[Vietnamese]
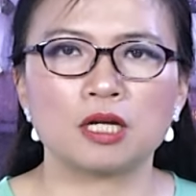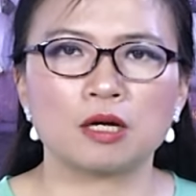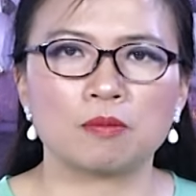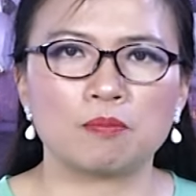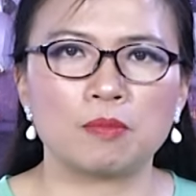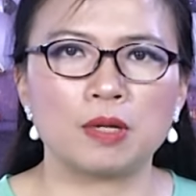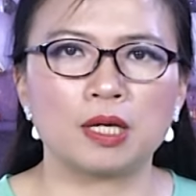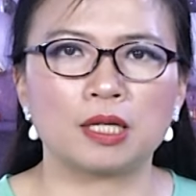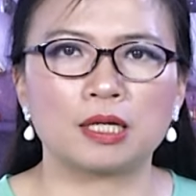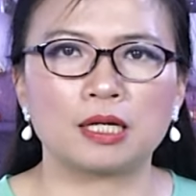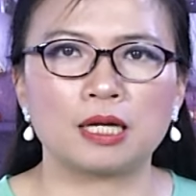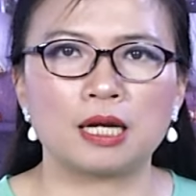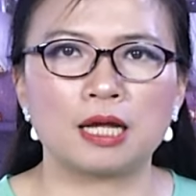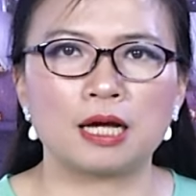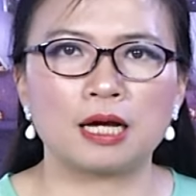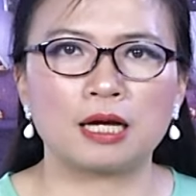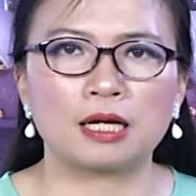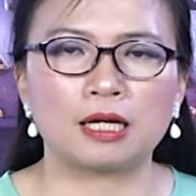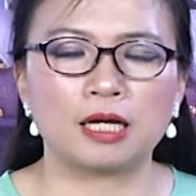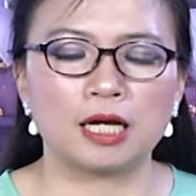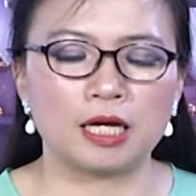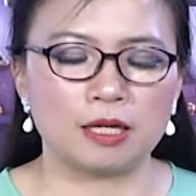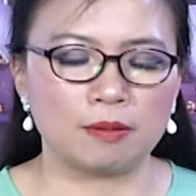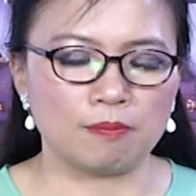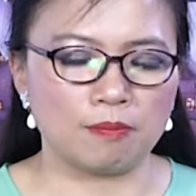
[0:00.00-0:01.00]
đặc biệt
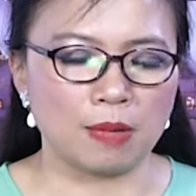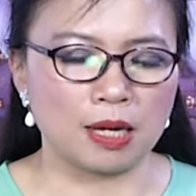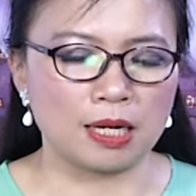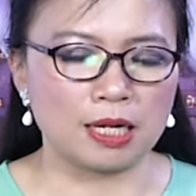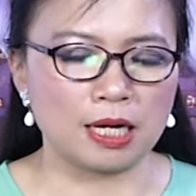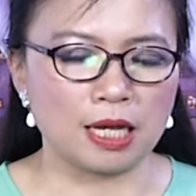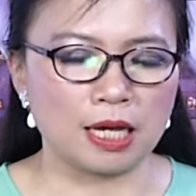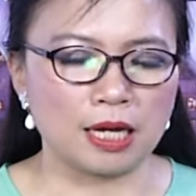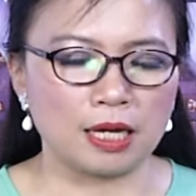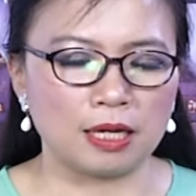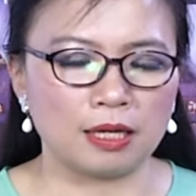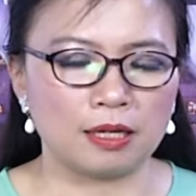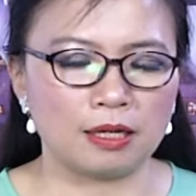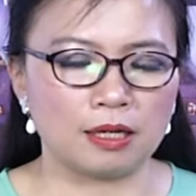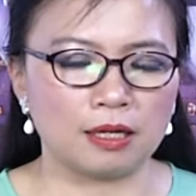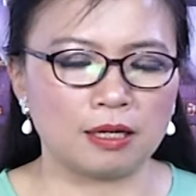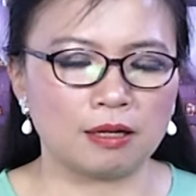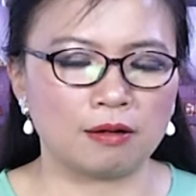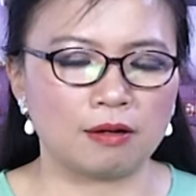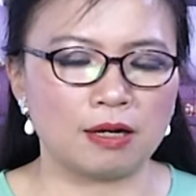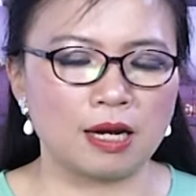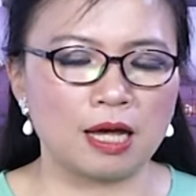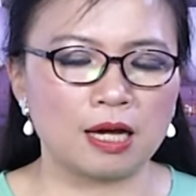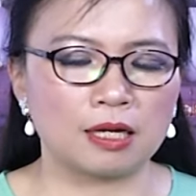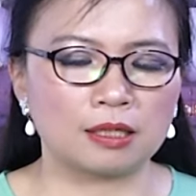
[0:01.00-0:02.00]
là ngành bán lẻ
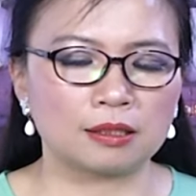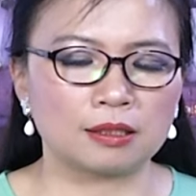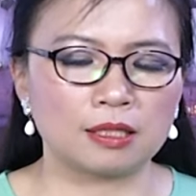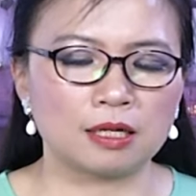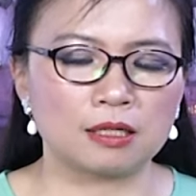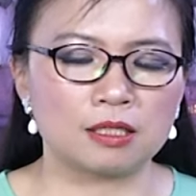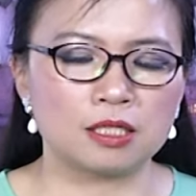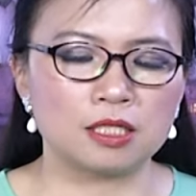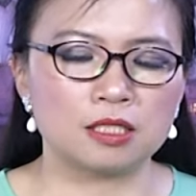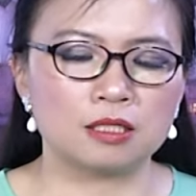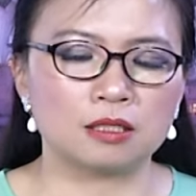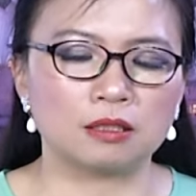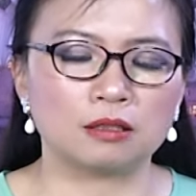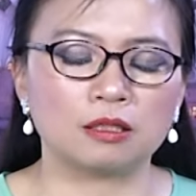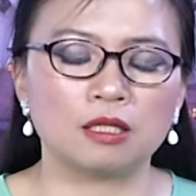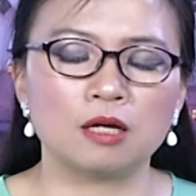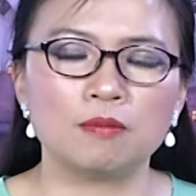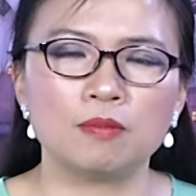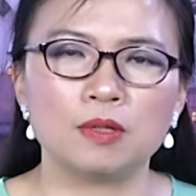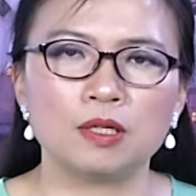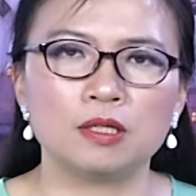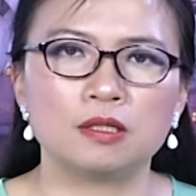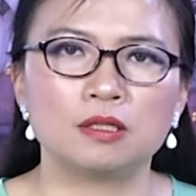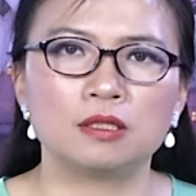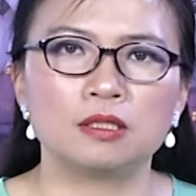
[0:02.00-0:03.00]
à, đang tăng trưởng
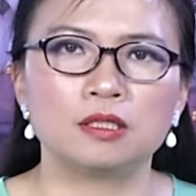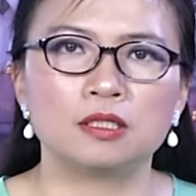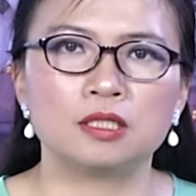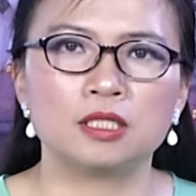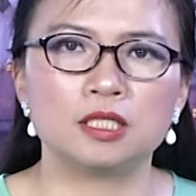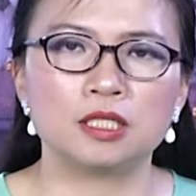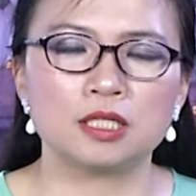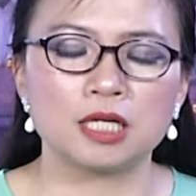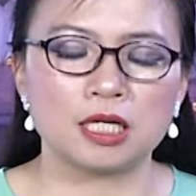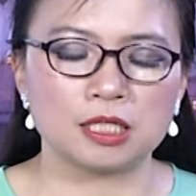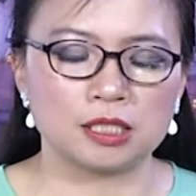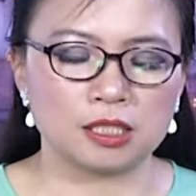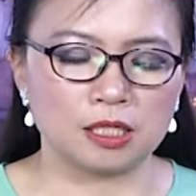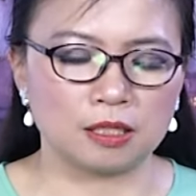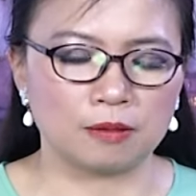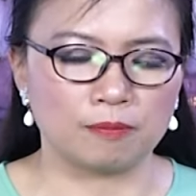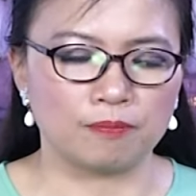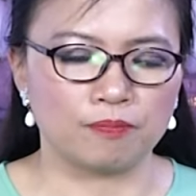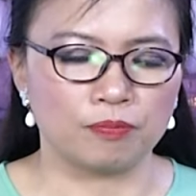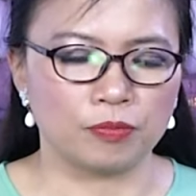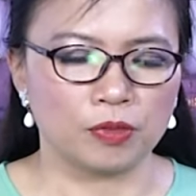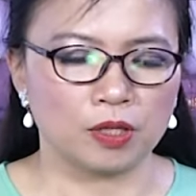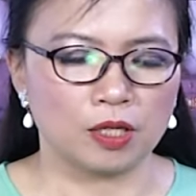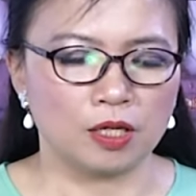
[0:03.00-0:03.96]
thấp hơn trước đại dịch.